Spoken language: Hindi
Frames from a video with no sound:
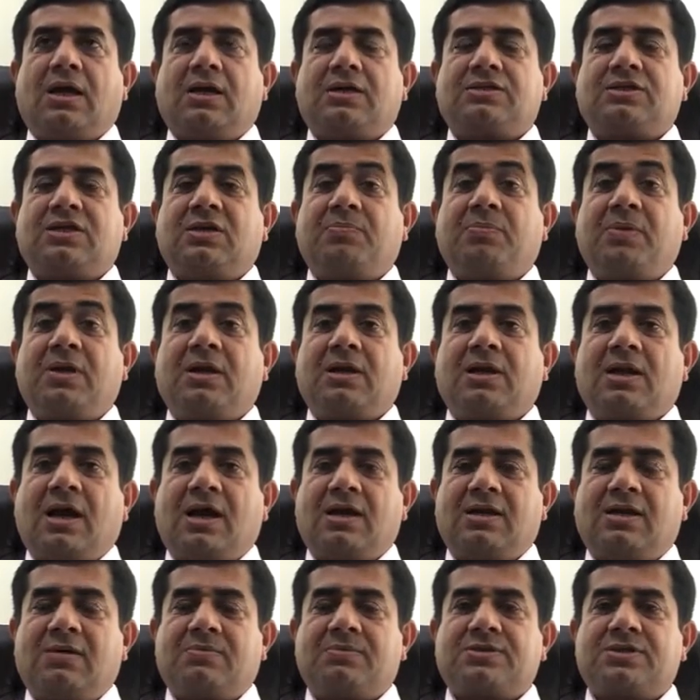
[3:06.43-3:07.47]
शिपिंग
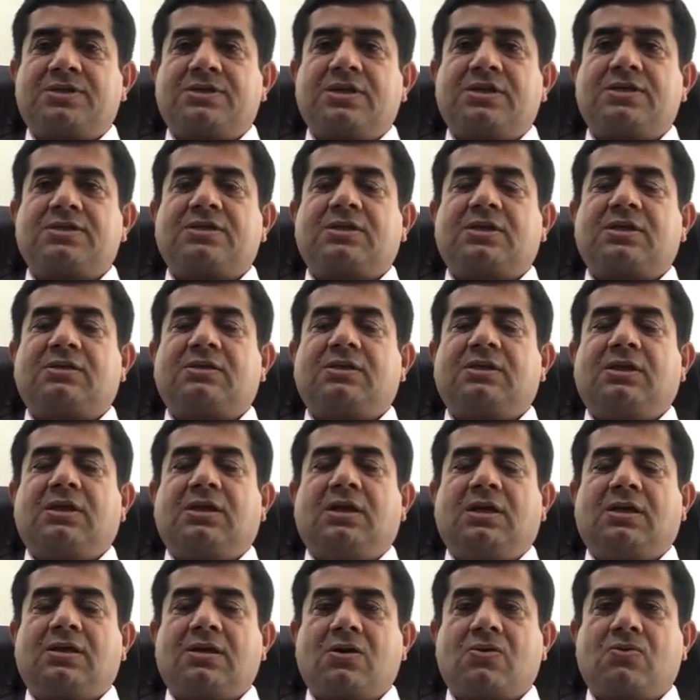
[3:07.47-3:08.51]
लाइन हम सजेस्ट करते
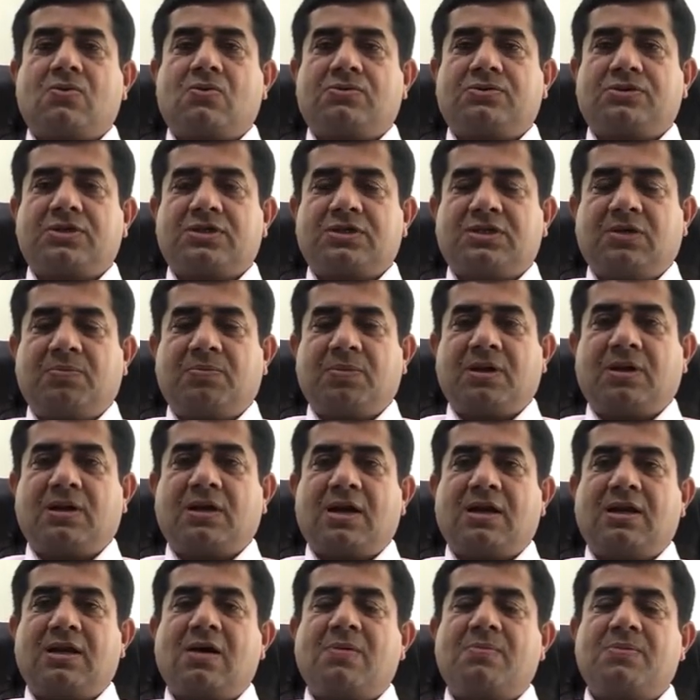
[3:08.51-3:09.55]
हैं कि कौन से शिपिंग
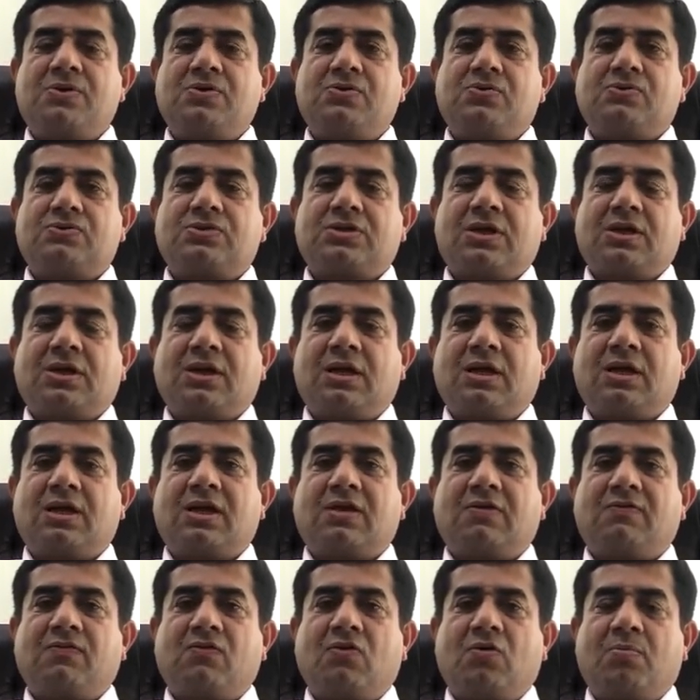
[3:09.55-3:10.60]
लाइन आप यूज़ करें
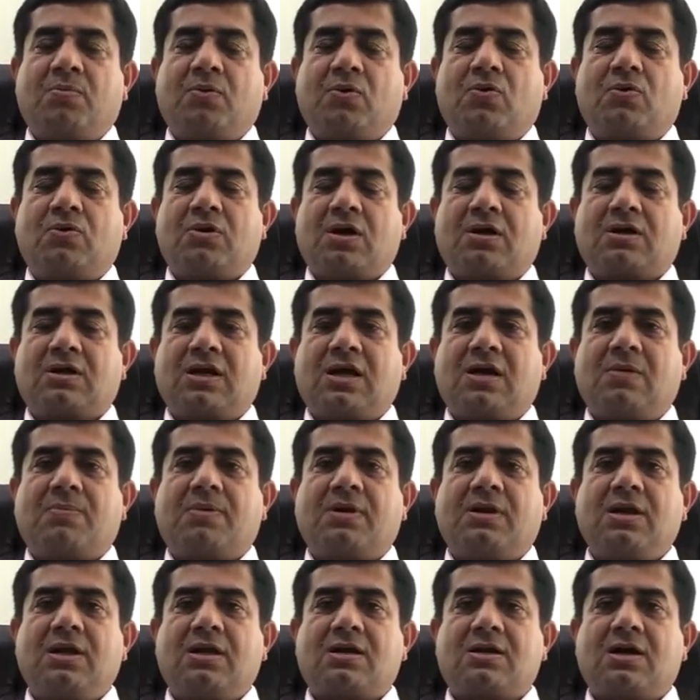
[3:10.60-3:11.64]
कि वो प्रोडक्ट
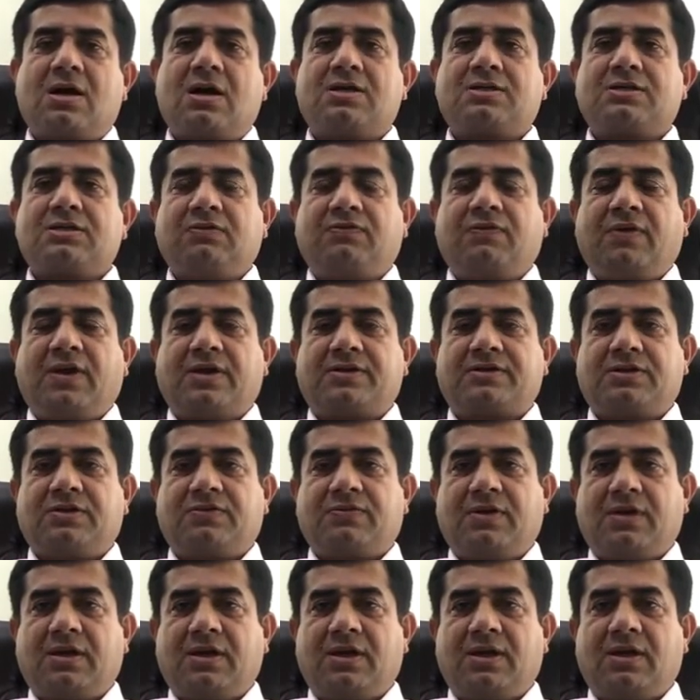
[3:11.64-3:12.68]
आपके लिए कास्ट
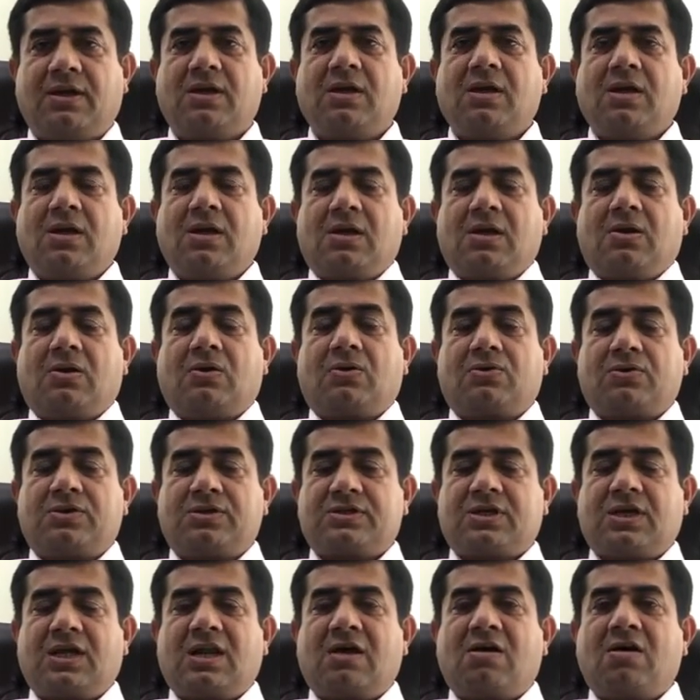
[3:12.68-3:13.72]
इफ़ेक्टिव रहे और
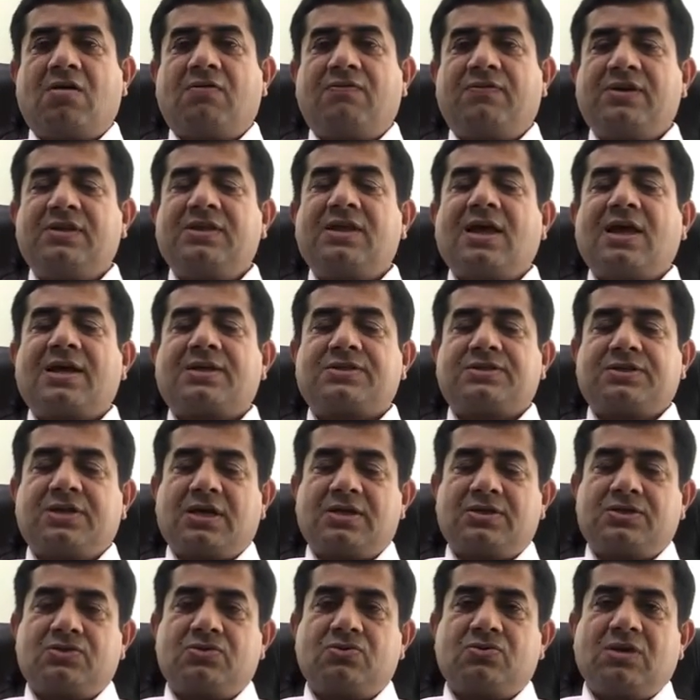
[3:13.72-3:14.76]
इसके अलावा विद
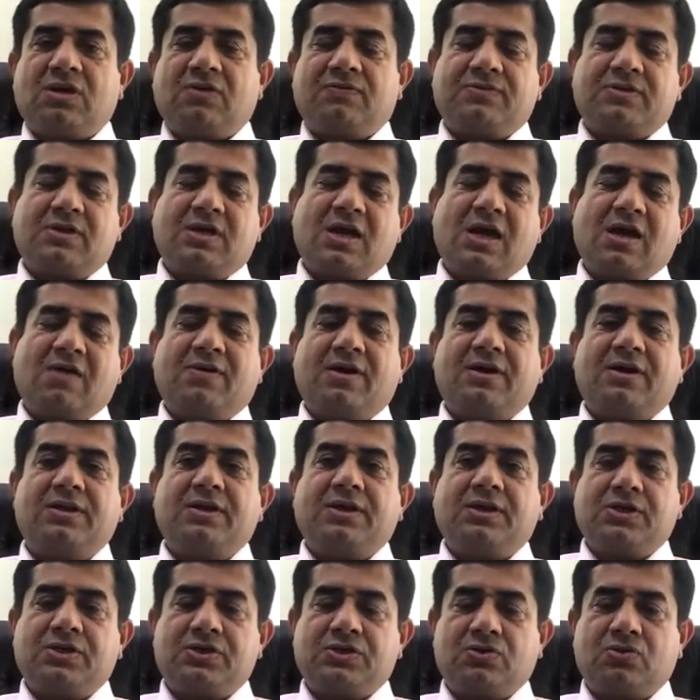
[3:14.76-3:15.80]
एक्सटेंड टू इफ़ दे हैव
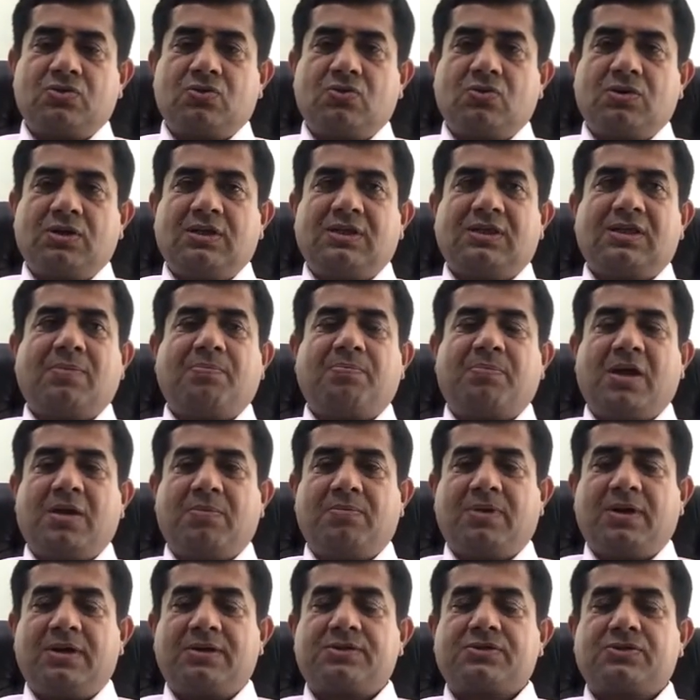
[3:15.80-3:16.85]
एनी इशू इन द
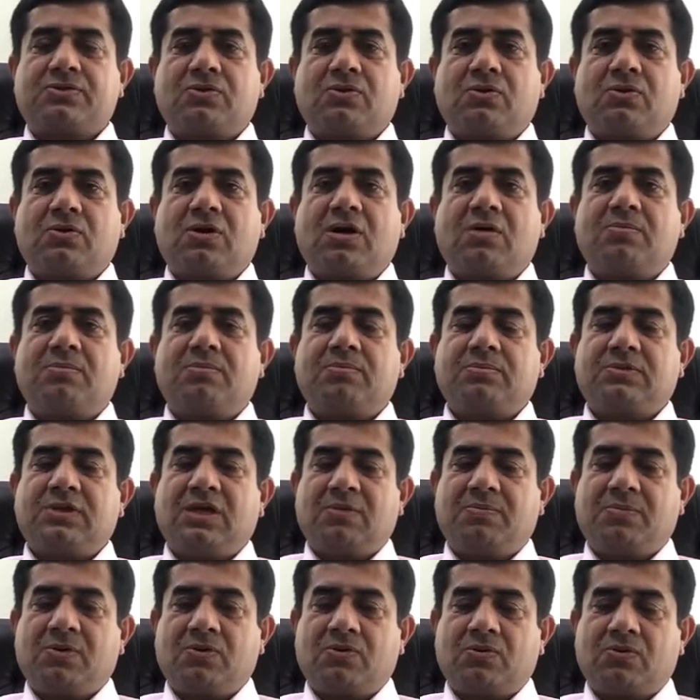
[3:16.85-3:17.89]
पेमेंट सो हम
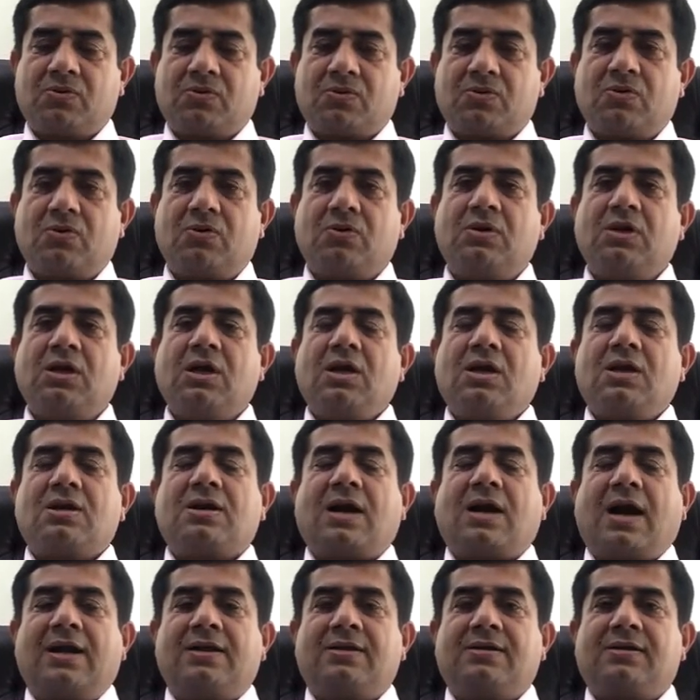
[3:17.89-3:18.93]
ये भी उनको
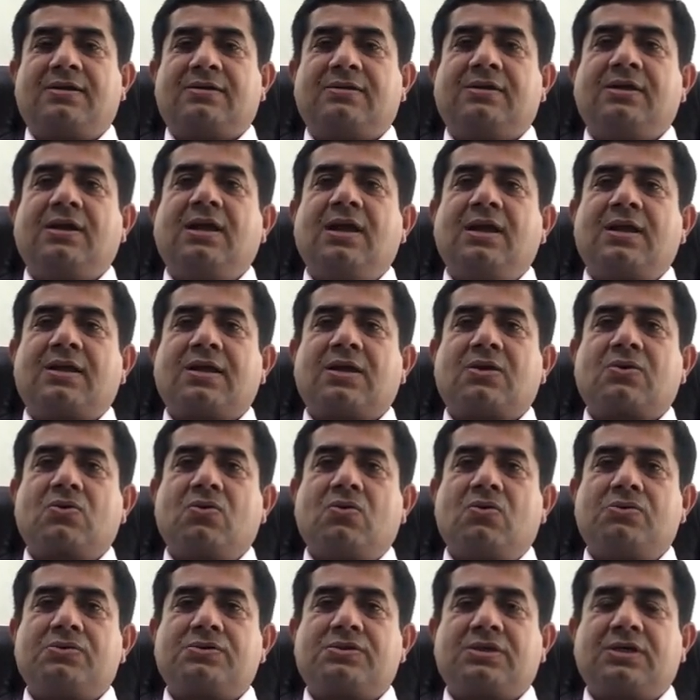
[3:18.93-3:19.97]
गाइड करते हैं कि
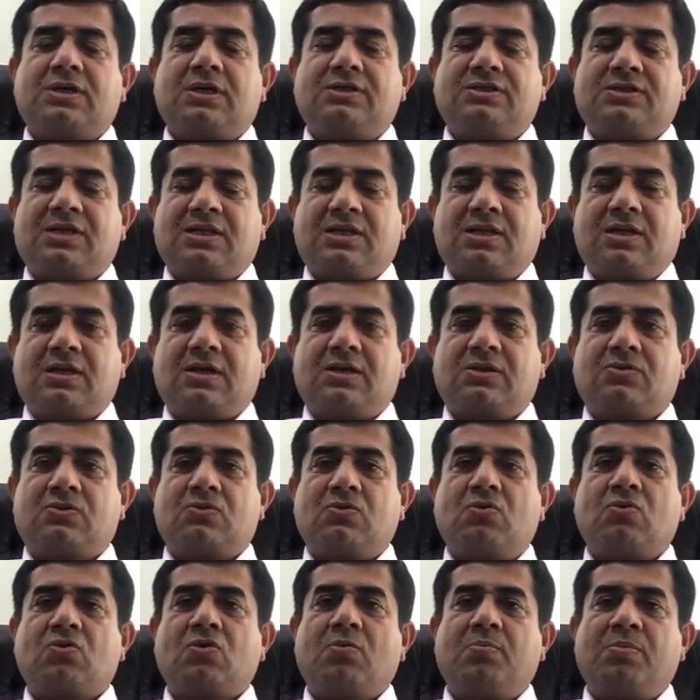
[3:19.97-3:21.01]
कौन से चैनल के
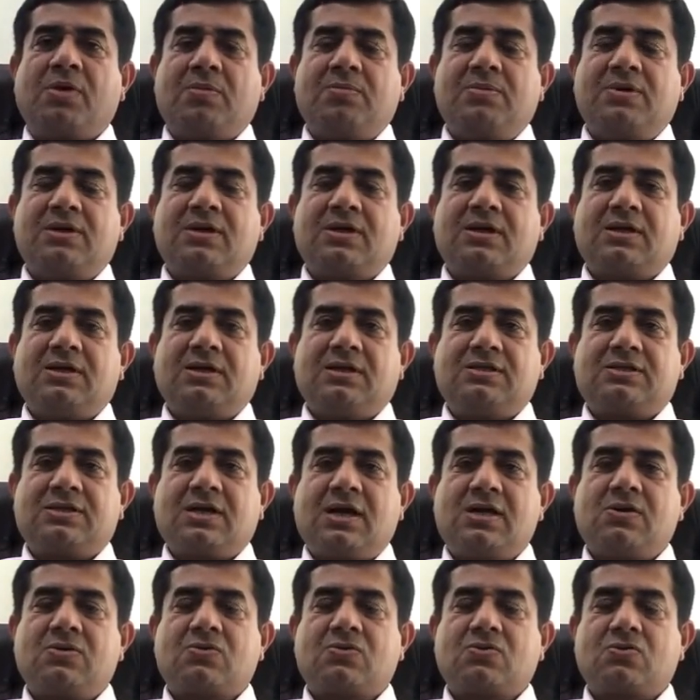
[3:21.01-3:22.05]
थ्रू उनको पेमेंट करनी
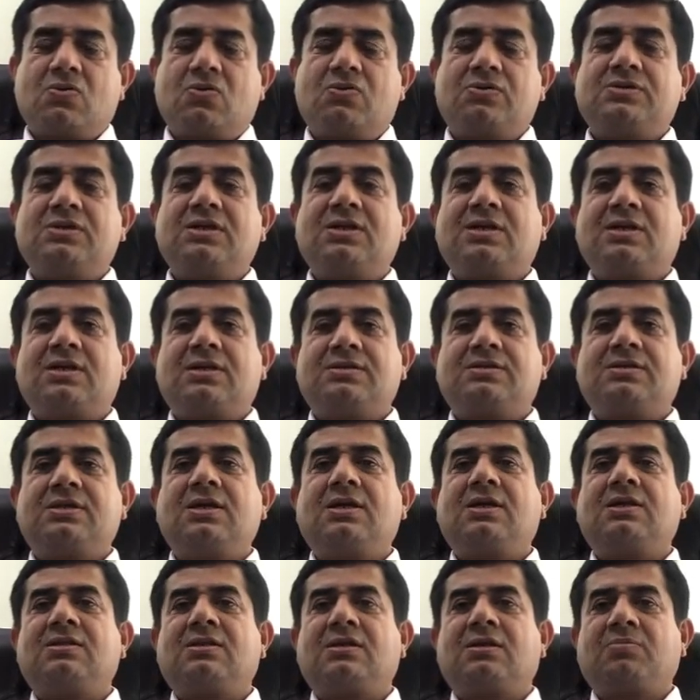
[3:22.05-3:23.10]
चाहिए और कौन सी करेंसी
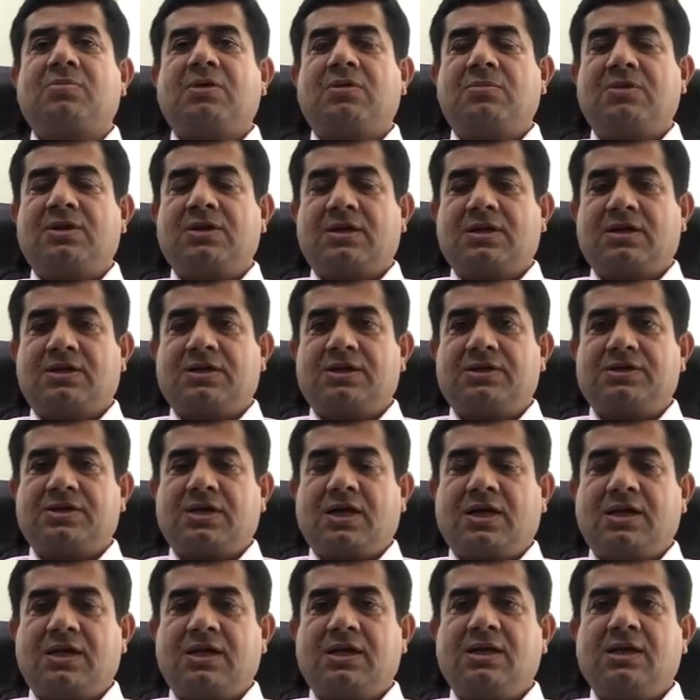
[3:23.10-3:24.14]
के अंदर पेमेंट करनी
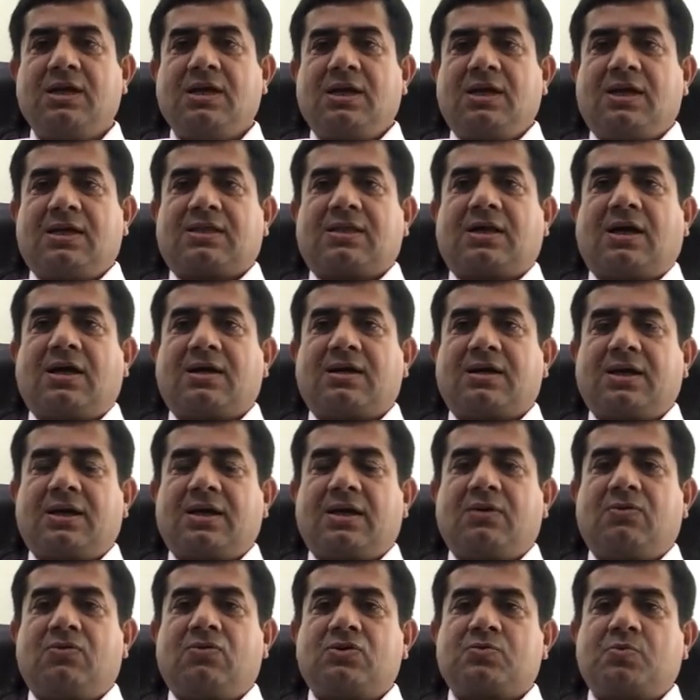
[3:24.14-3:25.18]
चाहिए
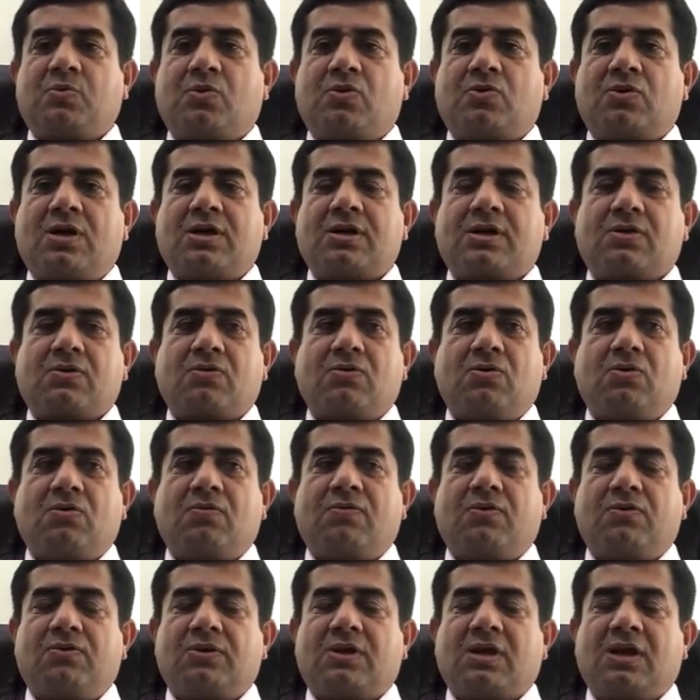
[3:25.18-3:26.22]
ताकि उस प्रोडक्ट को
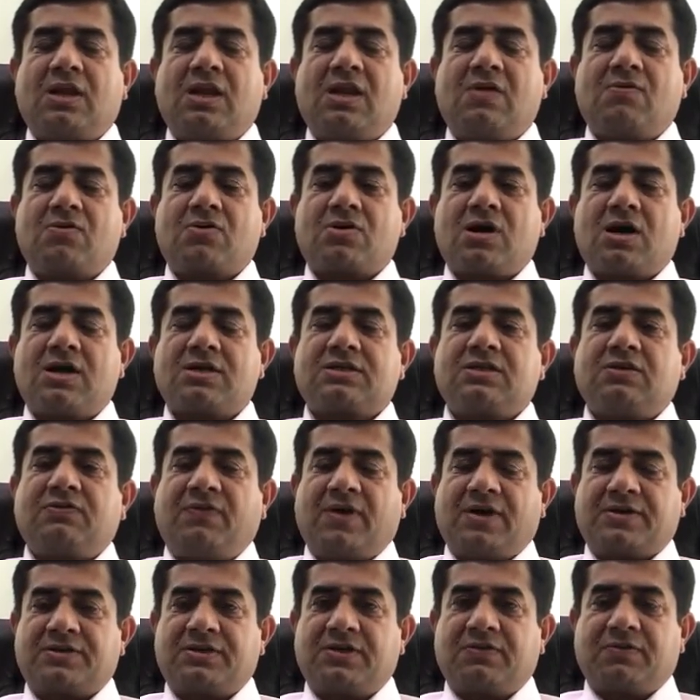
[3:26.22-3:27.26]
वो उनके लिए वो कास्ट
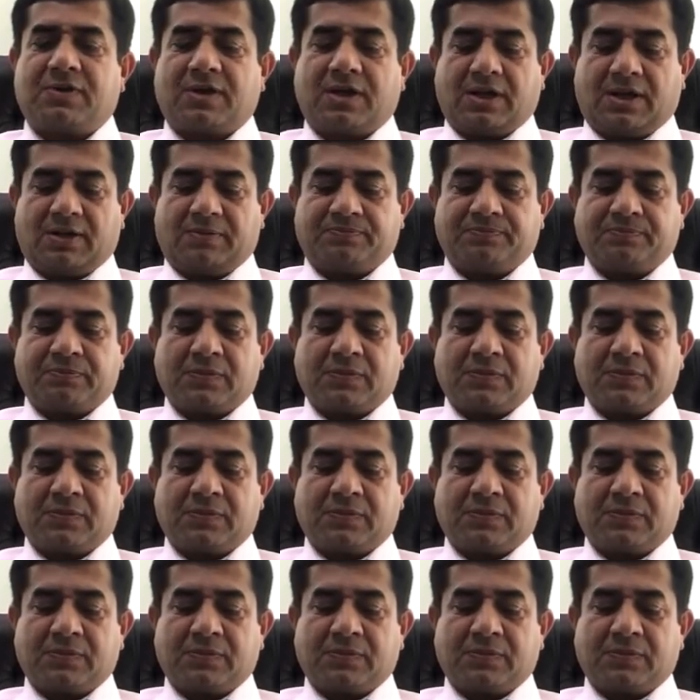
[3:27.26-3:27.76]
इफ़ेक्टिव रहे